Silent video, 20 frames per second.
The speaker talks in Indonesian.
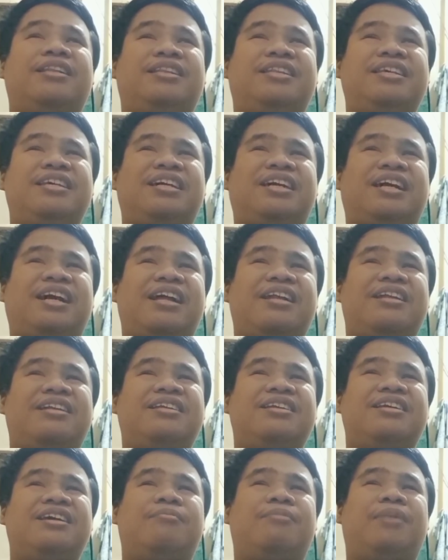ketika
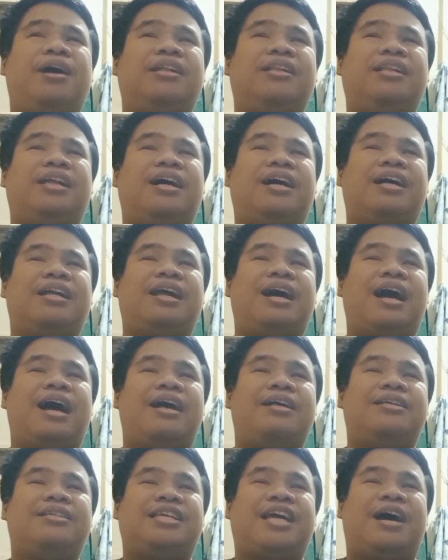dia mengatakan
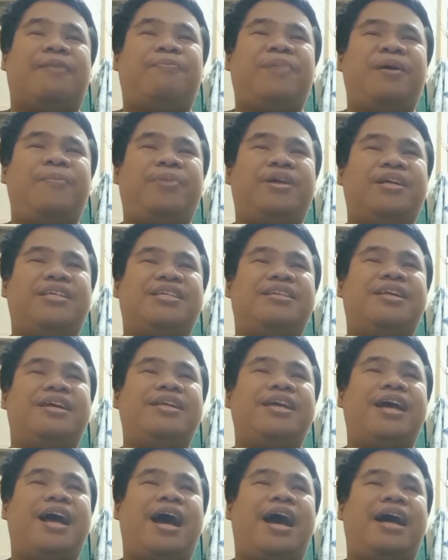siapa
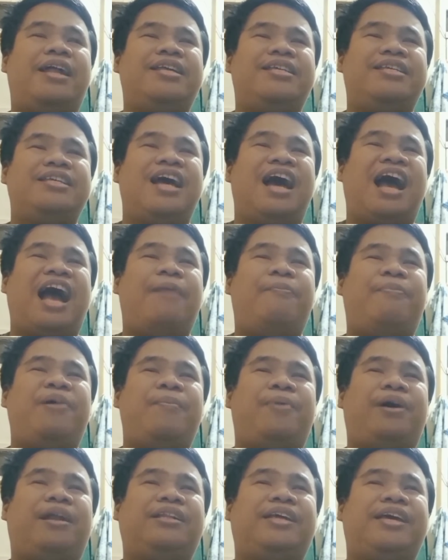presidennya Anies,
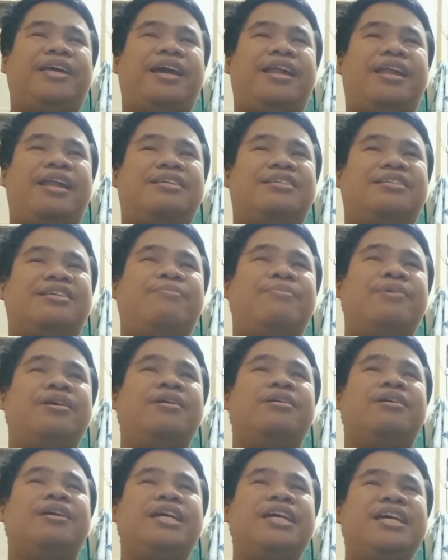apa partainya Nasdem,
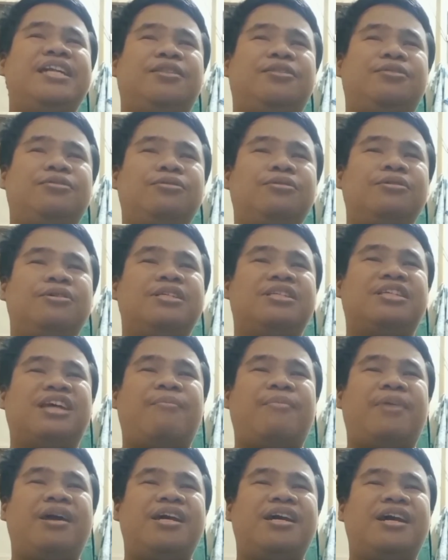itu
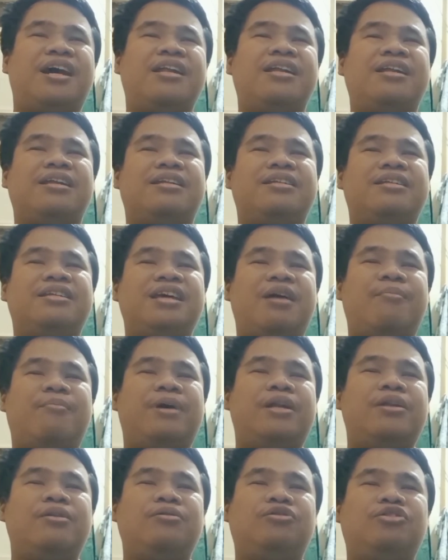sama dengan
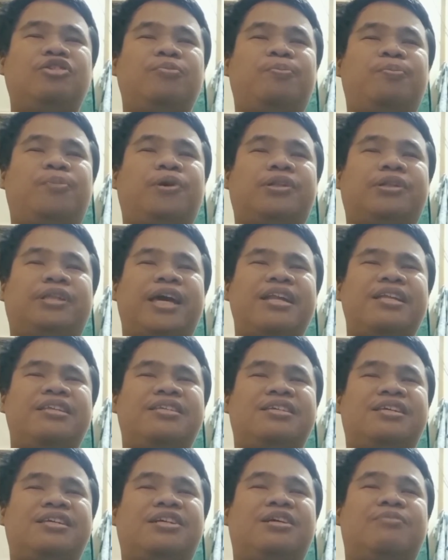dia menutup
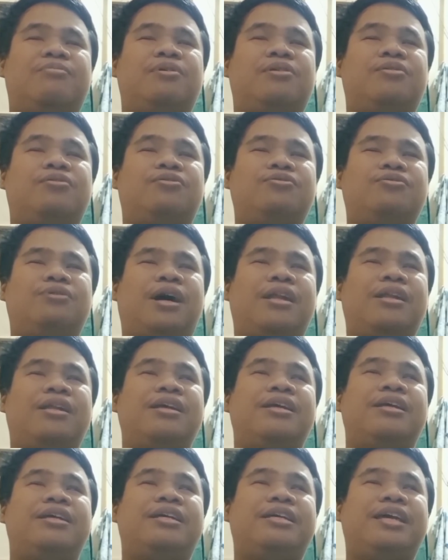potensi
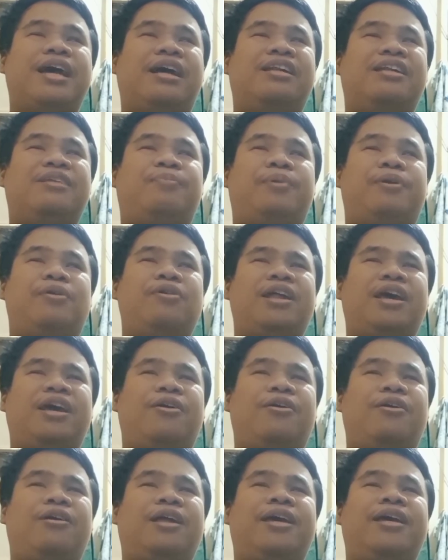keberuntungan yang
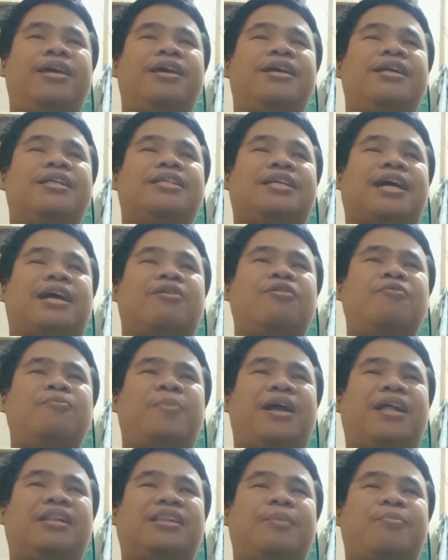diperoleh oleh
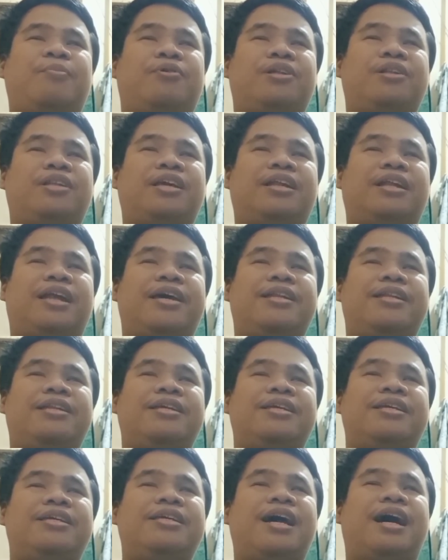calon partai politik
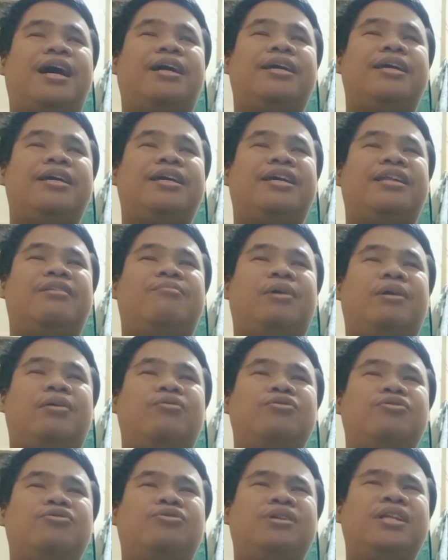lain yang ingin
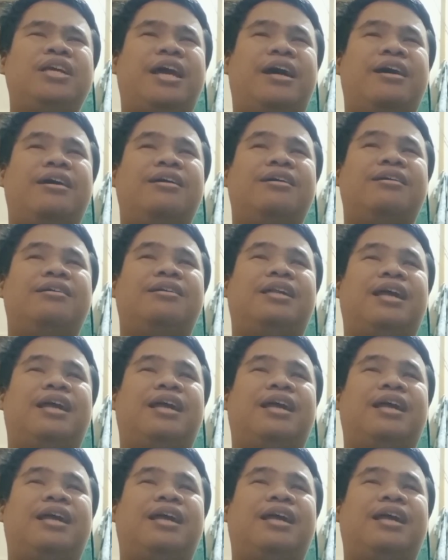mengusung dia.